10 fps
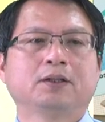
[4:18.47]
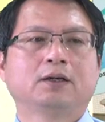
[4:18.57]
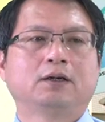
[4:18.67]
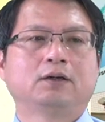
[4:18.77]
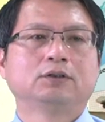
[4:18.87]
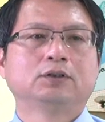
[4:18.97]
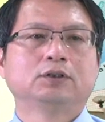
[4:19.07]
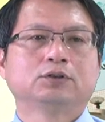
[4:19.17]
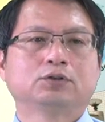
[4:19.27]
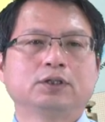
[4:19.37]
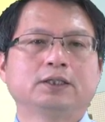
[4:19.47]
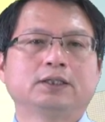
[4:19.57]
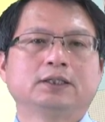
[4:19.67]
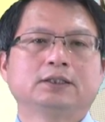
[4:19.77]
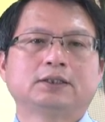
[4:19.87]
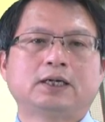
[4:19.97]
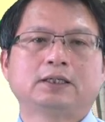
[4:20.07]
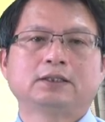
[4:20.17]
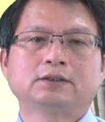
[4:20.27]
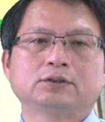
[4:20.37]
好，所以
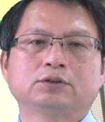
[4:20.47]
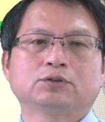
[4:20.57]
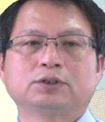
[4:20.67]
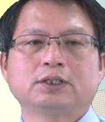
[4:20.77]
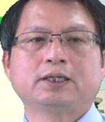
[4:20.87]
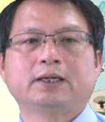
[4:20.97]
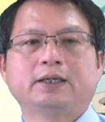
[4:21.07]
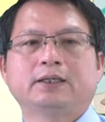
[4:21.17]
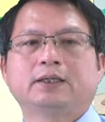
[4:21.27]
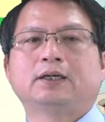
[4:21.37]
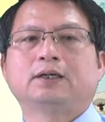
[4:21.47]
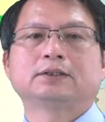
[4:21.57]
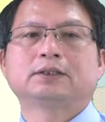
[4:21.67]
那首先呢啊，